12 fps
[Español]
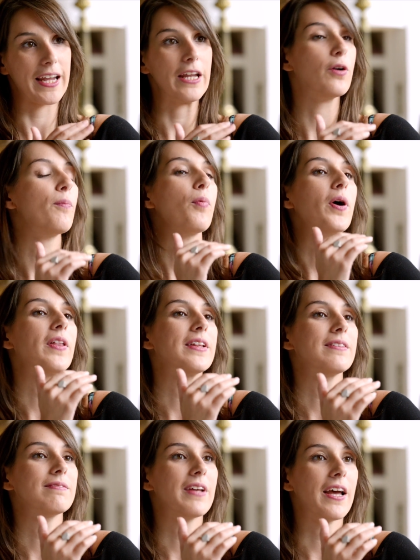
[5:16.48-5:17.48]
aquí no
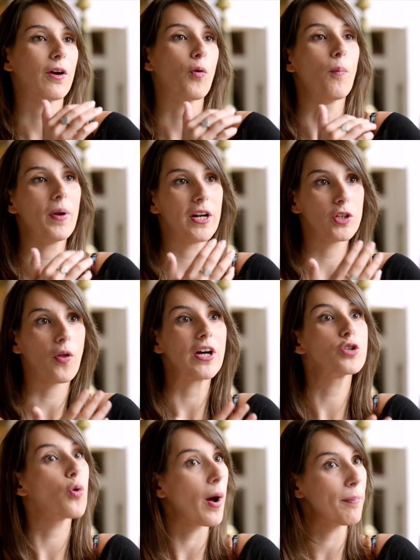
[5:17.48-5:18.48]
pueden eh, cumplir
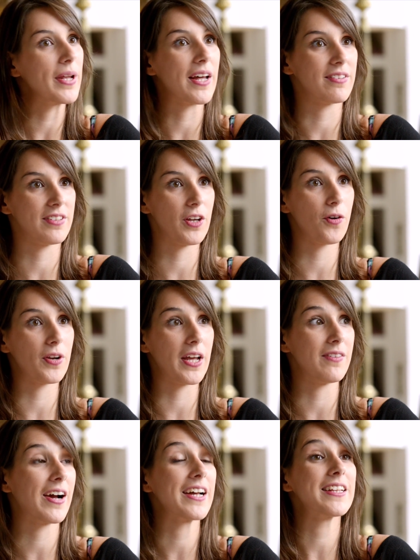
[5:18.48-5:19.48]
todas sus
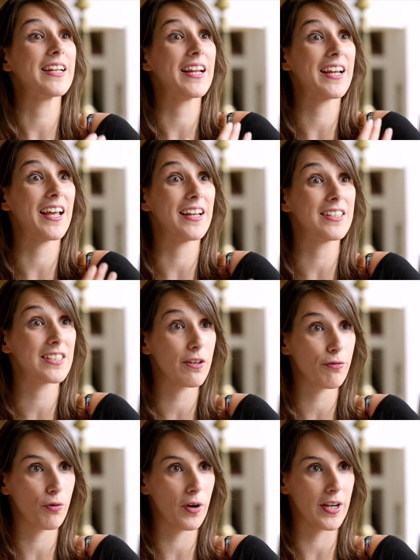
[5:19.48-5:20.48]
aspiraciones y van a tener que irse
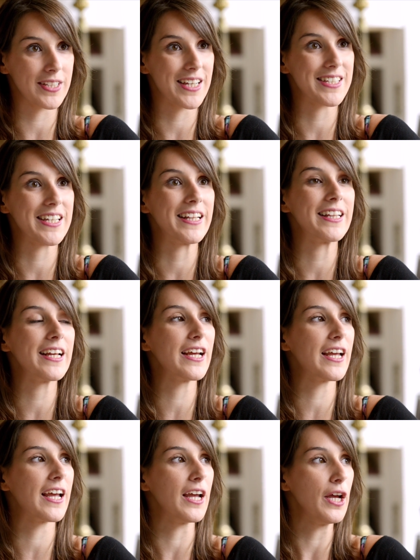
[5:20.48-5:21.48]
fuera, o sea,
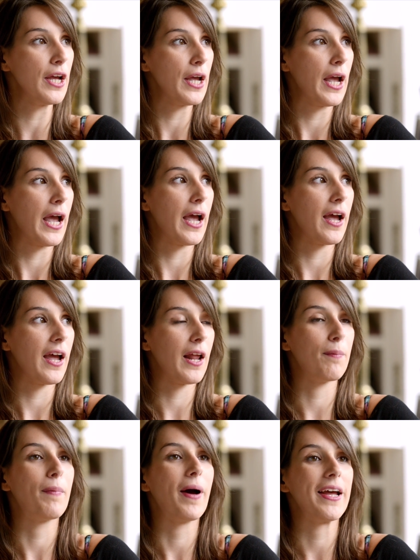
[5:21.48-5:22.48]
sienten que
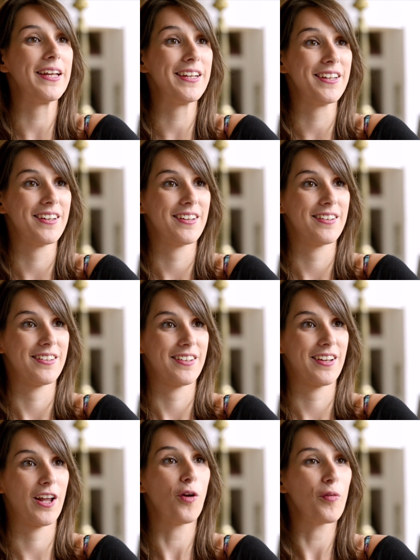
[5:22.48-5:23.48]
el país
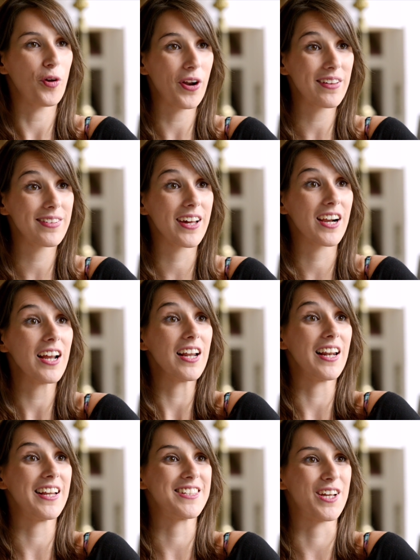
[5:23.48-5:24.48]
que lo vio nacer
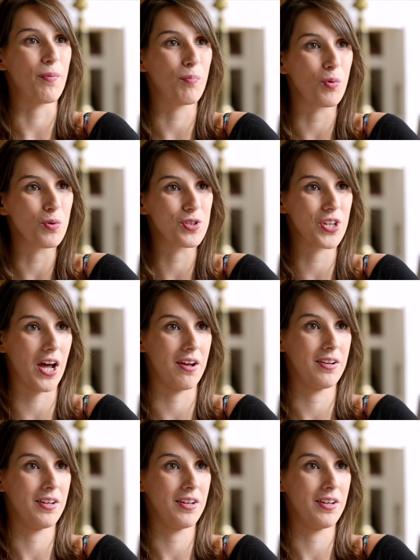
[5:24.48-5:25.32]
les expulsa